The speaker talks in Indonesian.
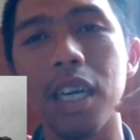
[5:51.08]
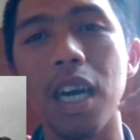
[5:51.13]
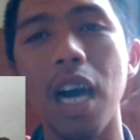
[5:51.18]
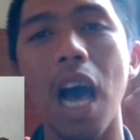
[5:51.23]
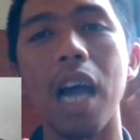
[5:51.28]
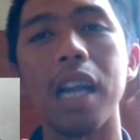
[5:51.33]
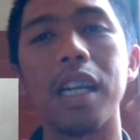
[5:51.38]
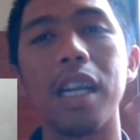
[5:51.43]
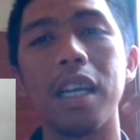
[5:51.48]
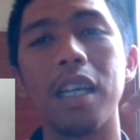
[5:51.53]
ke
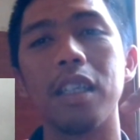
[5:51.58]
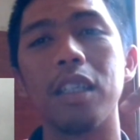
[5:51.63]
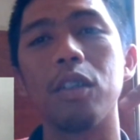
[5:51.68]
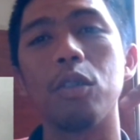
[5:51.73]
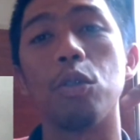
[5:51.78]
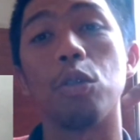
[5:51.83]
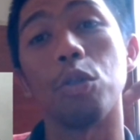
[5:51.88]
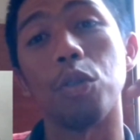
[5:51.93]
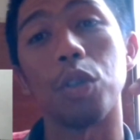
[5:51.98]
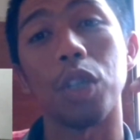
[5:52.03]
anak
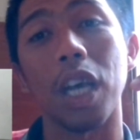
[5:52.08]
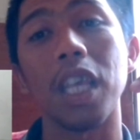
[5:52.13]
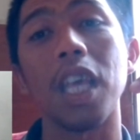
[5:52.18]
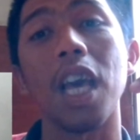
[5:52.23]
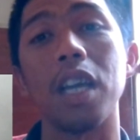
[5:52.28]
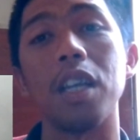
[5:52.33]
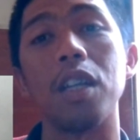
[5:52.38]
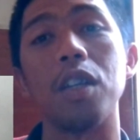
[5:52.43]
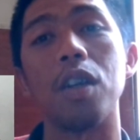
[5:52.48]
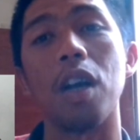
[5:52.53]
cucu
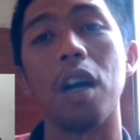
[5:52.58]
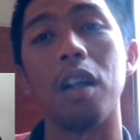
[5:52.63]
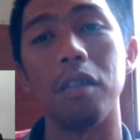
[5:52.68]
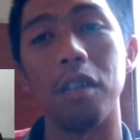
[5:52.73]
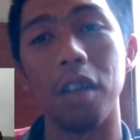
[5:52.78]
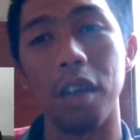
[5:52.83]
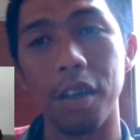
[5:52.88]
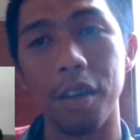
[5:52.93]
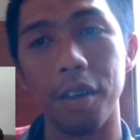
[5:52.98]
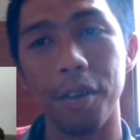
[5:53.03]
saya insya
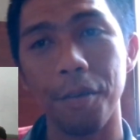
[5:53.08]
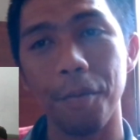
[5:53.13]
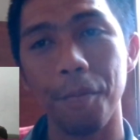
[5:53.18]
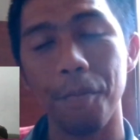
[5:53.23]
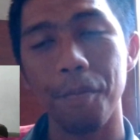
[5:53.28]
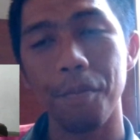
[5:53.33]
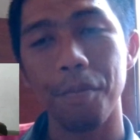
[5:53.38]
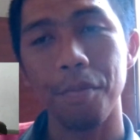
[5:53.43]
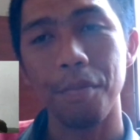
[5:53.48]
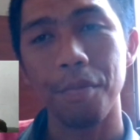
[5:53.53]
Allah
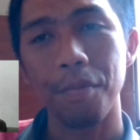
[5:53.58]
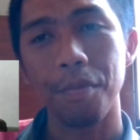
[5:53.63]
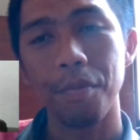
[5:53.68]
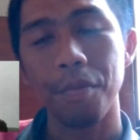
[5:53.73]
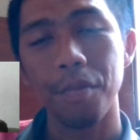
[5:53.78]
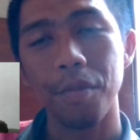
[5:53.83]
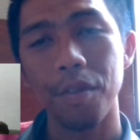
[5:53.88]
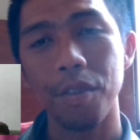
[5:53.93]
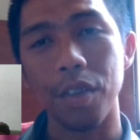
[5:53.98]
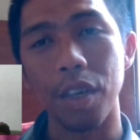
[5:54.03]

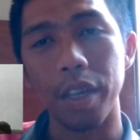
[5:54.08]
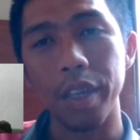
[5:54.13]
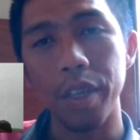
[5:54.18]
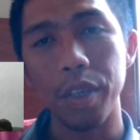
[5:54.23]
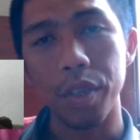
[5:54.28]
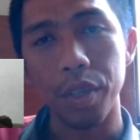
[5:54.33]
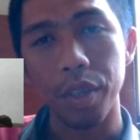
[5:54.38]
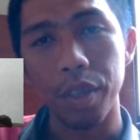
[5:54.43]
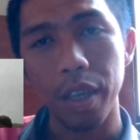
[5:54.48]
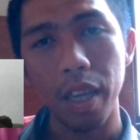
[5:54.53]

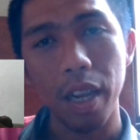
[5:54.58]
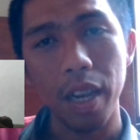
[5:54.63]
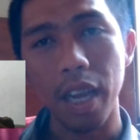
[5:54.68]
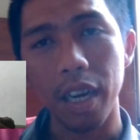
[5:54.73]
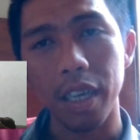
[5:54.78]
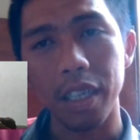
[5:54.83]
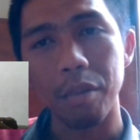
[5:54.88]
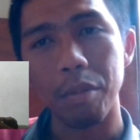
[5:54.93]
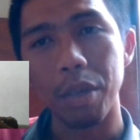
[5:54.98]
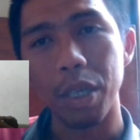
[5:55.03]
dari skill
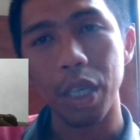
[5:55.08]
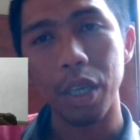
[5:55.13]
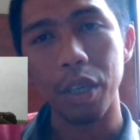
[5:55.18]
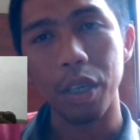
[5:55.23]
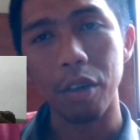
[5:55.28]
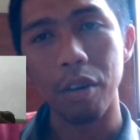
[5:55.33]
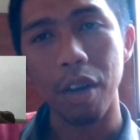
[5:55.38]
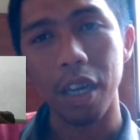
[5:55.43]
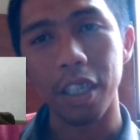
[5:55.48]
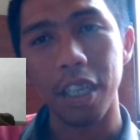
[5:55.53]
yang
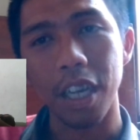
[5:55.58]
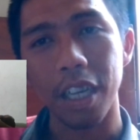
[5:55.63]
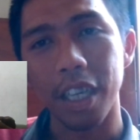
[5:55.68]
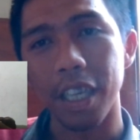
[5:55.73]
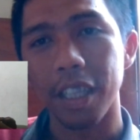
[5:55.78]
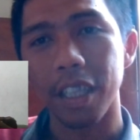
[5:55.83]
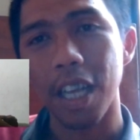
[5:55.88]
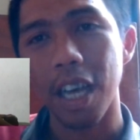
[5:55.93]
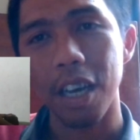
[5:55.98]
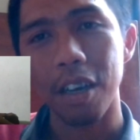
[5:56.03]
dimiliki keluarga
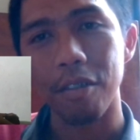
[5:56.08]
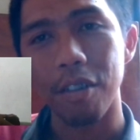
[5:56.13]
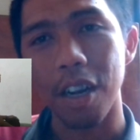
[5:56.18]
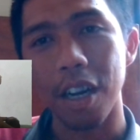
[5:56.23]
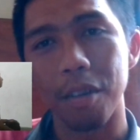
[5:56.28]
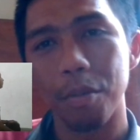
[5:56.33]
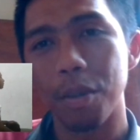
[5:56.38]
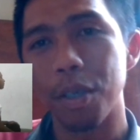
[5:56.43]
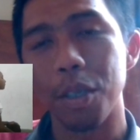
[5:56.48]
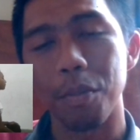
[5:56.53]
kita
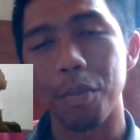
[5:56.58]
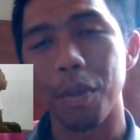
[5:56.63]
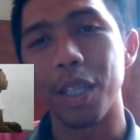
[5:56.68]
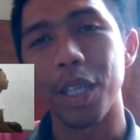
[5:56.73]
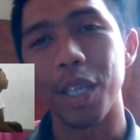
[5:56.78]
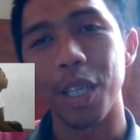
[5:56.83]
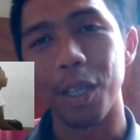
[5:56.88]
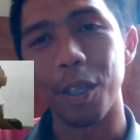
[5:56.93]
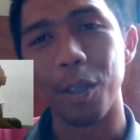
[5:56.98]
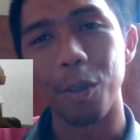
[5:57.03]
kurang lebih
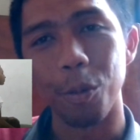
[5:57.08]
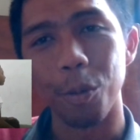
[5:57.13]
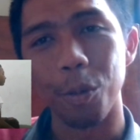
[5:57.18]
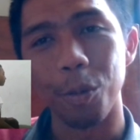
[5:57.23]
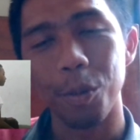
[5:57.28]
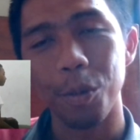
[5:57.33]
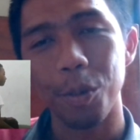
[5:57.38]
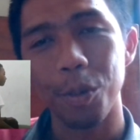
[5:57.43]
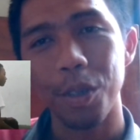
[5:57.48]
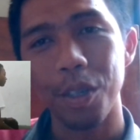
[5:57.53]
seperti itu
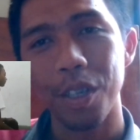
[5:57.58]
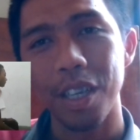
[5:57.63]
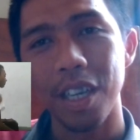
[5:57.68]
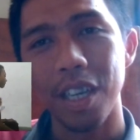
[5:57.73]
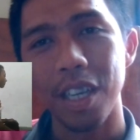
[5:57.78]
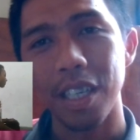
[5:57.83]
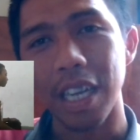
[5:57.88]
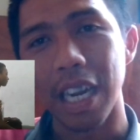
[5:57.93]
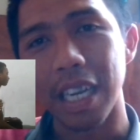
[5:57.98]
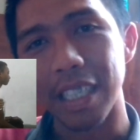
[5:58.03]

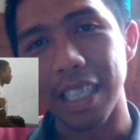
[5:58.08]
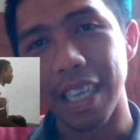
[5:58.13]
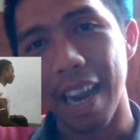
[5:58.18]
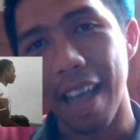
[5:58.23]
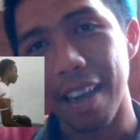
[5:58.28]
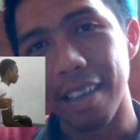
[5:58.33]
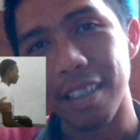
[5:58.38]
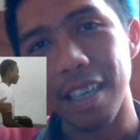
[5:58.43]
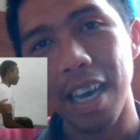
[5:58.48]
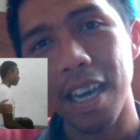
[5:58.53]
dan
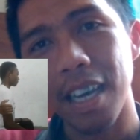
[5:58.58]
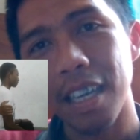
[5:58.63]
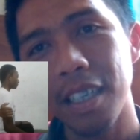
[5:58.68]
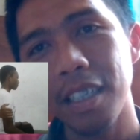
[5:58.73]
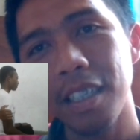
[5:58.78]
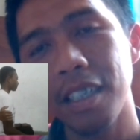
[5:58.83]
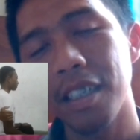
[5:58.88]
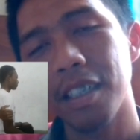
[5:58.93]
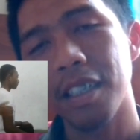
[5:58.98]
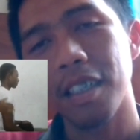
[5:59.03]
silahkan
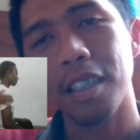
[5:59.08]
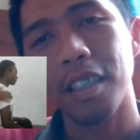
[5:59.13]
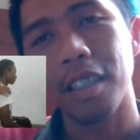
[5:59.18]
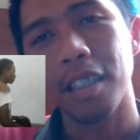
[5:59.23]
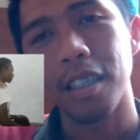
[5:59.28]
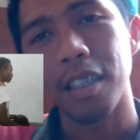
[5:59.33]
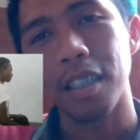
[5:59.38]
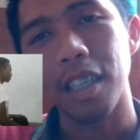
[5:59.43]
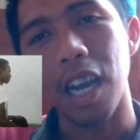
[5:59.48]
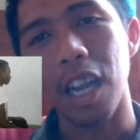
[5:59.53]

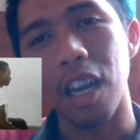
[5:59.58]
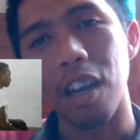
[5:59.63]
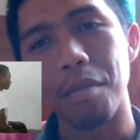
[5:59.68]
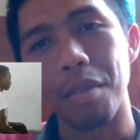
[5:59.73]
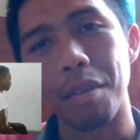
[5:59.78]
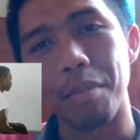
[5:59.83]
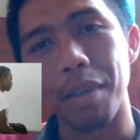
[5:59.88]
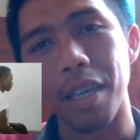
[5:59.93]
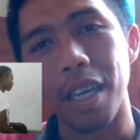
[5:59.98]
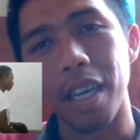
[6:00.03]

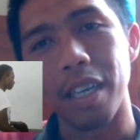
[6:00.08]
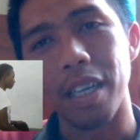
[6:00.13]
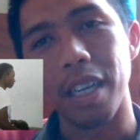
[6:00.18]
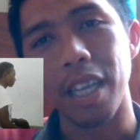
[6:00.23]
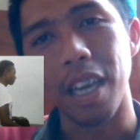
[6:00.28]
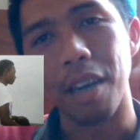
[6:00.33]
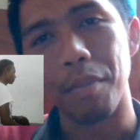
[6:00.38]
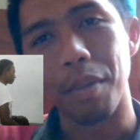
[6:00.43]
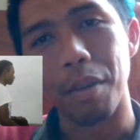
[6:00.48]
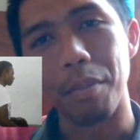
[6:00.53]
kalau memang
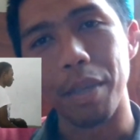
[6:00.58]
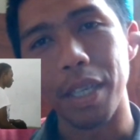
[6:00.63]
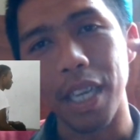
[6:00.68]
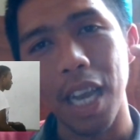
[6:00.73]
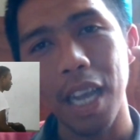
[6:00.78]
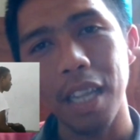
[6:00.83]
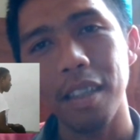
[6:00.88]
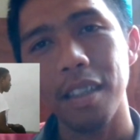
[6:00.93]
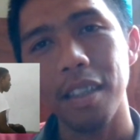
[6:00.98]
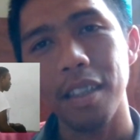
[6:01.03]
ada yang
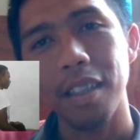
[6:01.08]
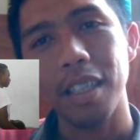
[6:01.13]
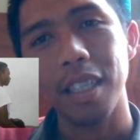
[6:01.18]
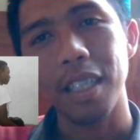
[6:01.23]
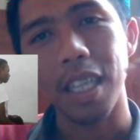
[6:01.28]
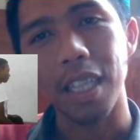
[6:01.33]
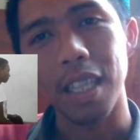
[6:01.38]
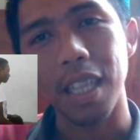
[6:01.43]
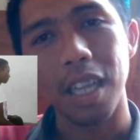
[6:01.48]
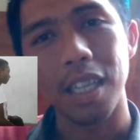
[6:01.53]
berminat
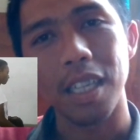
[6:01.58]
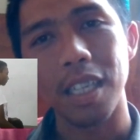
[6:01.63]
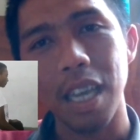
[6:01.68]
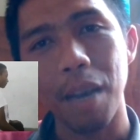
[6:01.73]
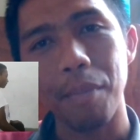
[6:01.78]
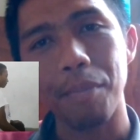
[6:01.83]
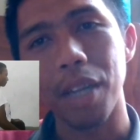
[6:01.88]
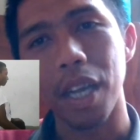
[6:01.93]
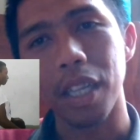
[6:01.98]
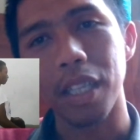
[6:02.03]
kita
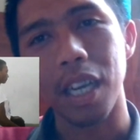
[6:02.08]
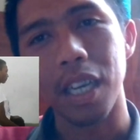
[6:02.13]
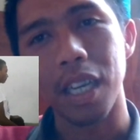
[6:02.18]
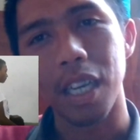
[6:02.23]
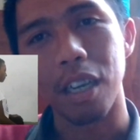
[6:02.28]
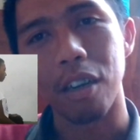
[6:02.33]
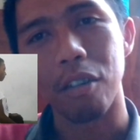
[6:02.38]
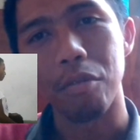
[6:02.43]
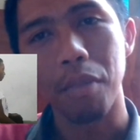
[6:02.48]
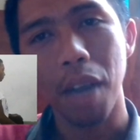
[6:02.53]
siap
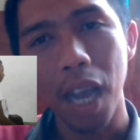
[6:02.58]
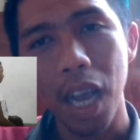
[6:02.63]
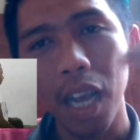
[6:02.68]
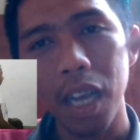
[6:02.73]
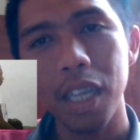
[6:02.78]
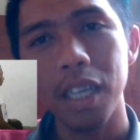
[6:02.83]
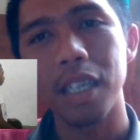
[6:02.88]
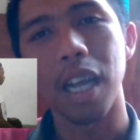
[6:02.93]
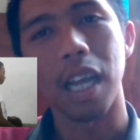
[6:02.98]
datang ke rumah